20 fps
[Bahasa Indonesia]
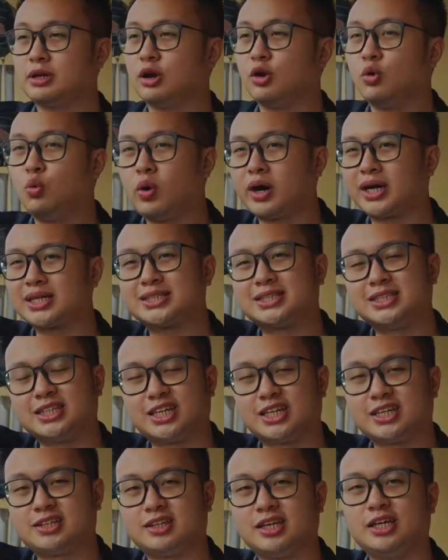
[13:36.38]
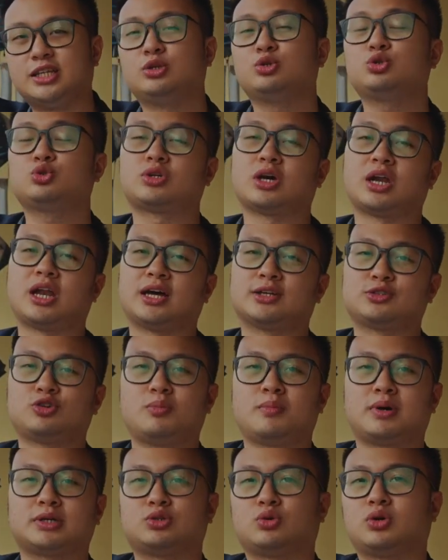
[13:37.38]
keluar sedikit itu sudah langsung
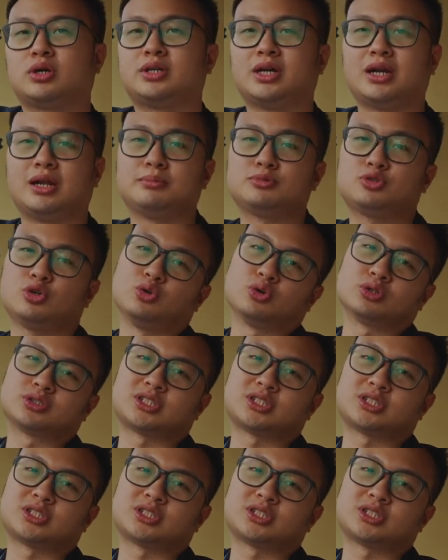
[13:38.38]
masuk ke dalam Condong